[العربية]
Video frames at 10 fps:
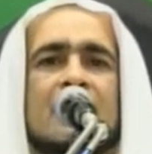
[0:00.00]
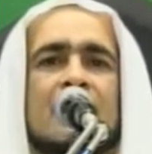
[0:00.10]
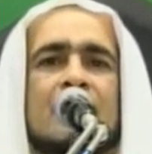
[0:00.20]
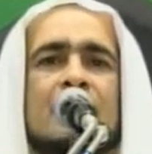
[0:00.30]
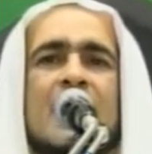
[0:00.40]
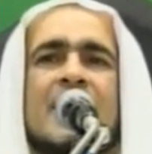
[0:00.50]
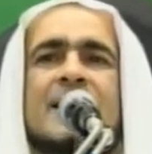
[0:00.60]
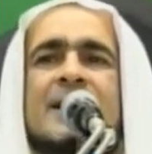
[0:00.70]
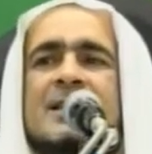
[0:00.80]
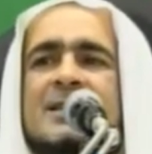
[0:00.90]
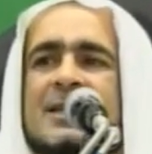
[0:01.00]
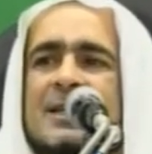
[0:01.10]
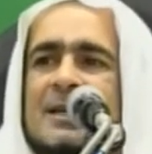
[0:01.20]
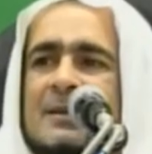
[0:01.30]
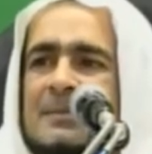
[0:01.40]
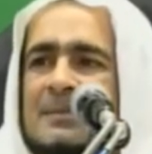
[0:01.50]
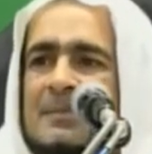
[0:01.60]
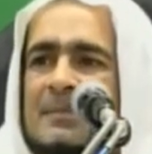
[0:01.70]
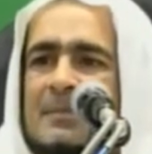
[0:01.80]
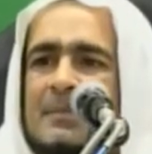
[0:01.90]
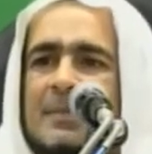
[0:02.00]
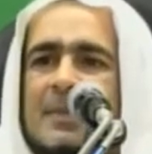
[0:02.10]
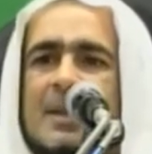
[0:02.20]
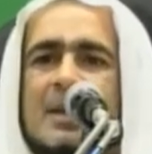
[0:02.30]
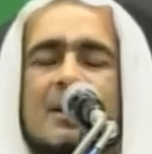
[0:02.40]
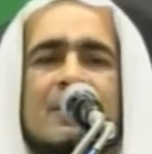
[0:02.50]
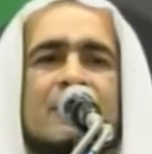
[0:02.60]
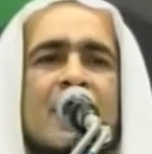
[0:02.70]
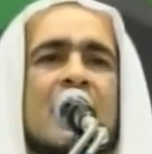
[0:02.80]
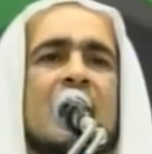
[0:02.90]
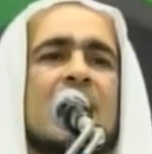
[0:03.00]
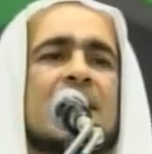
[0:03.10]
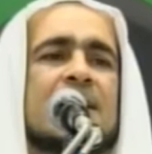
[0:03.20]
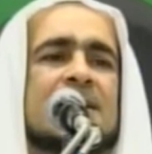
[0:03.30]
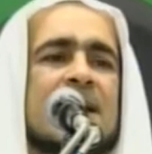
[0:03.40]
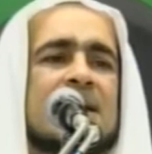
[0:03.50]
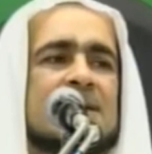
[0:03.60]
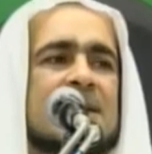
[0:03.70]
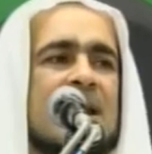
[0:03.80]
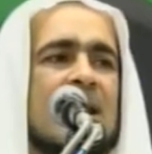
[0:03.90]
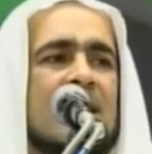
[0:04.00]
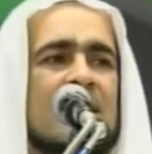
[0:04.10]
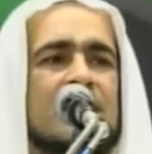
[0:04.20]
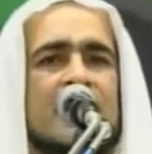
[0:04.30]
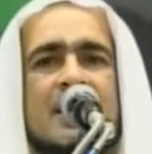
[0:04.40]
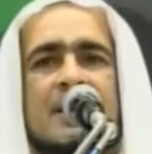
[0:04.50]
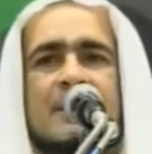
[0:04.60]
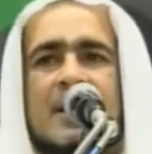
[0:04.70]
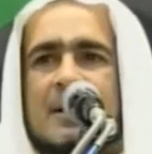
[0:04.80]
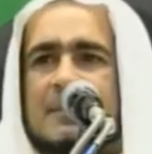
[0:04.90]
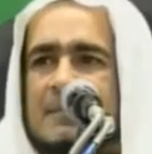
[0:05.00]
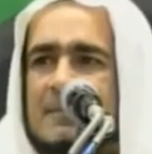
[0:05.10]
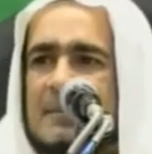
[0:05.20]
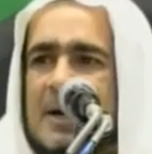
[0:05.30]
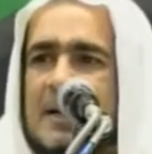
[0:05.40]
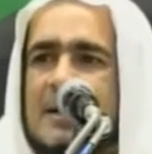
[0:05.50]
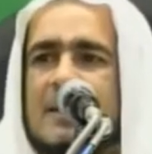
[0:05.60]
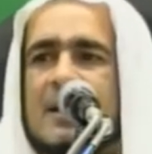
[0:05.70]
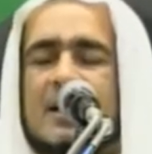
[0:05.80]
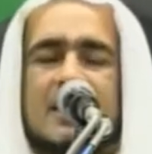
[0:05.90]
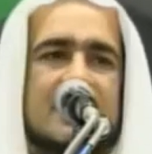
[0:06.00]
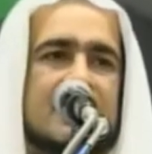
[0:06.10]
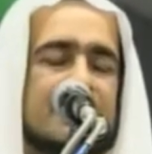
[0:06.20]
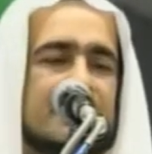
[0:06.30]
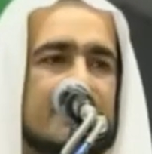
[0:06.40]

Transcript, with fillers: بقيت هي فأرادت أن تلحق بالإمام بعد ذلك